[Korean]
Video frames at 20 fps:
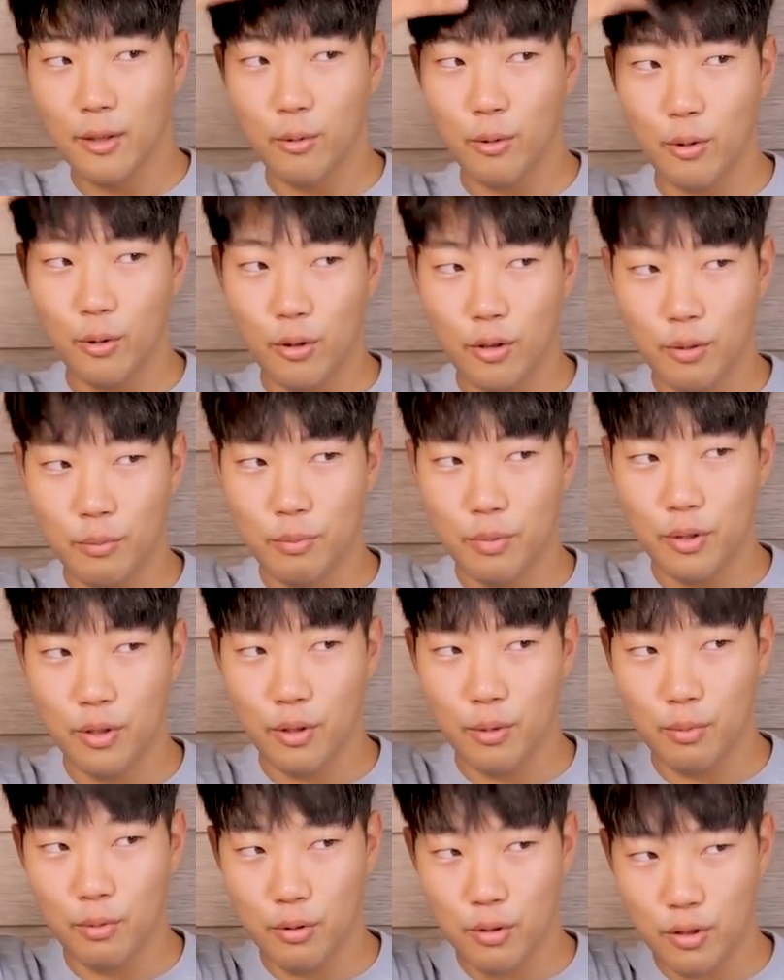여기가
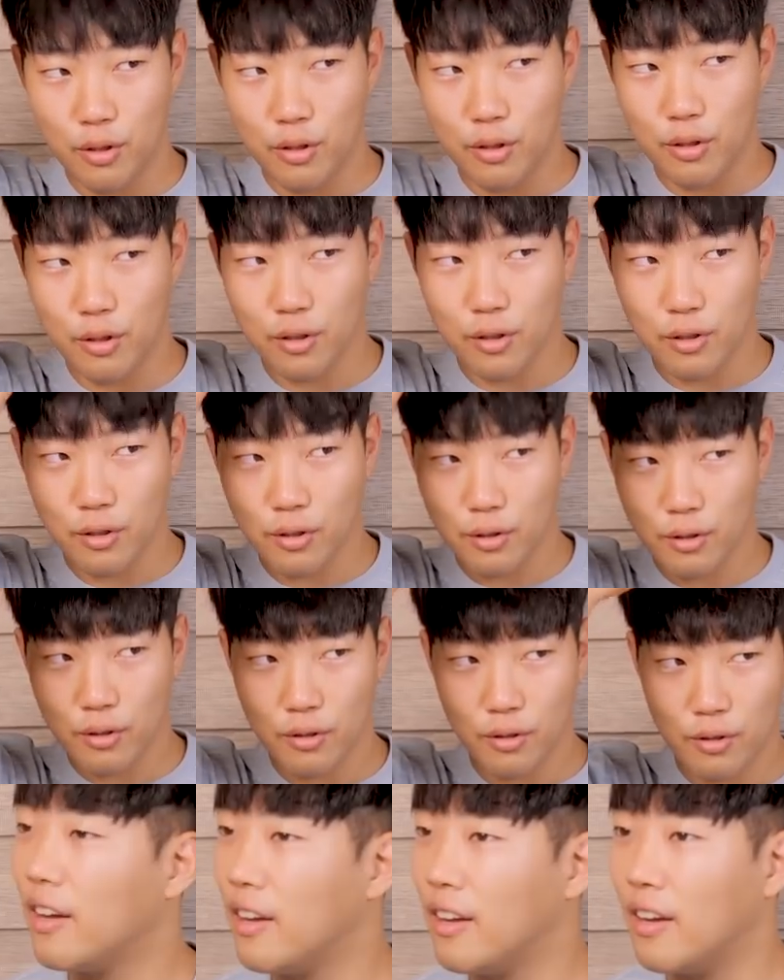비어 보이지?
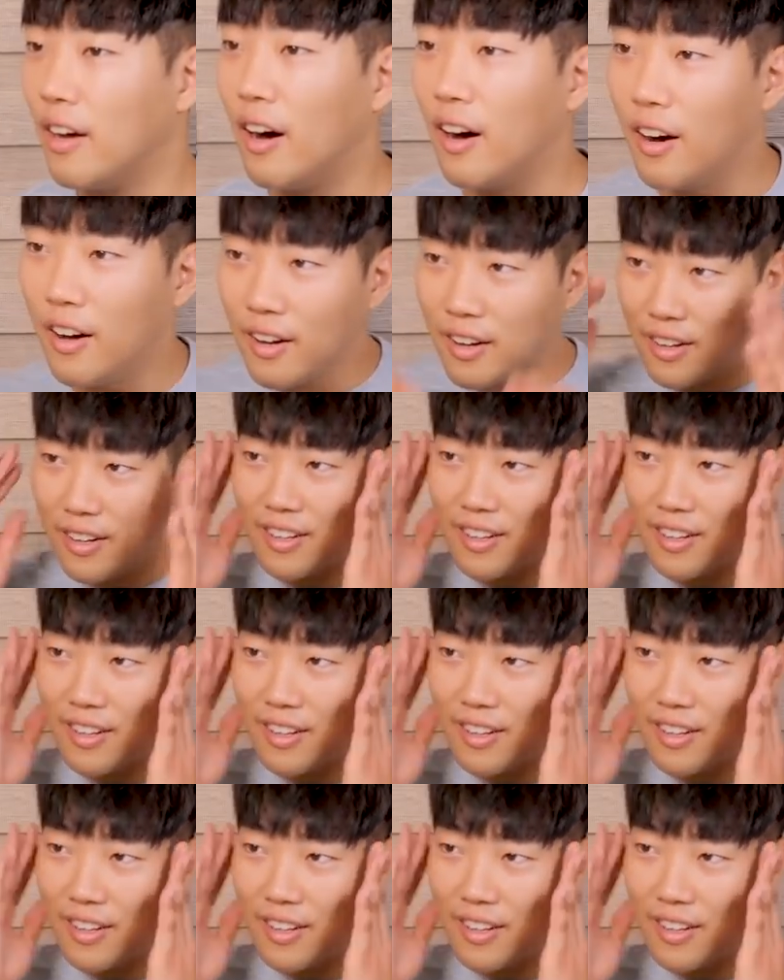아!